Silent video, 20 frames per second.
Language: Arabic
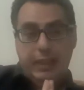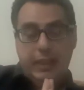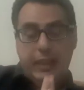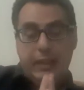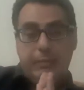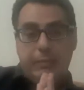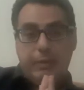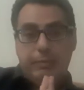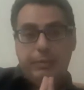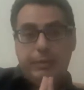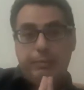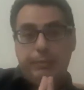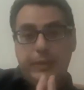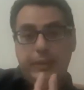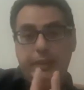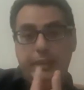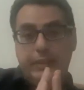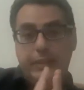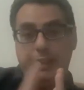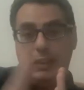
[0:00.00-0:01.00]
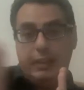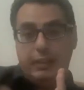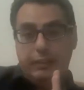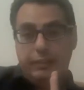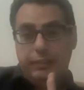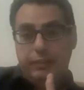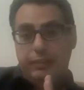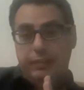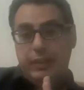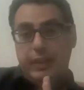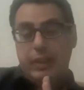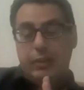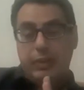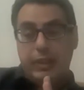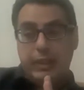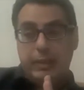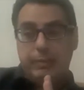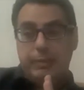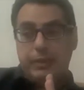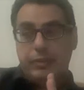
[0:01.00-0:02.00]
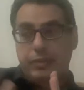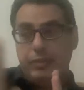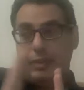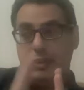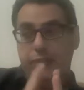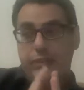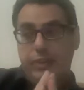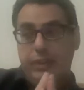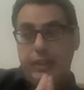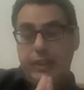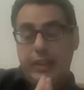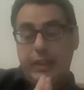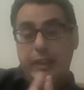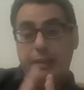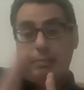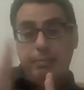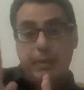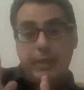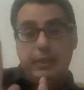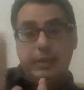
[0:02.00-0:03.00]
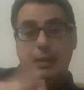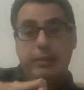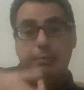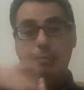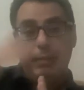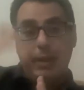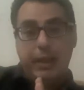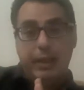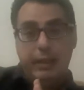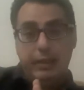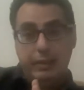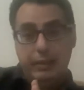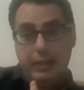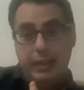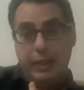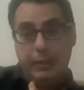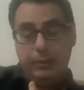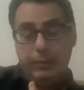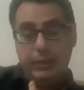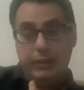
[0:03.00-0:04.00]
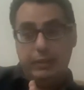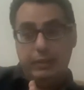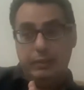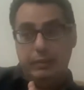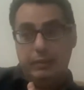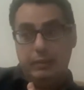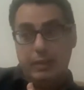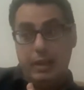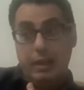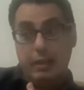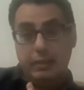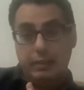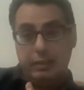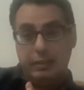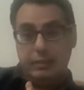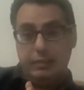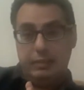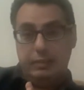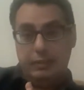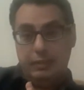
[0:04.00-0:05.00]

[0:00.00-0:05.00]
لما بتبتدي تعرف جوانبها الشخصية إما تحبها قوي أكتر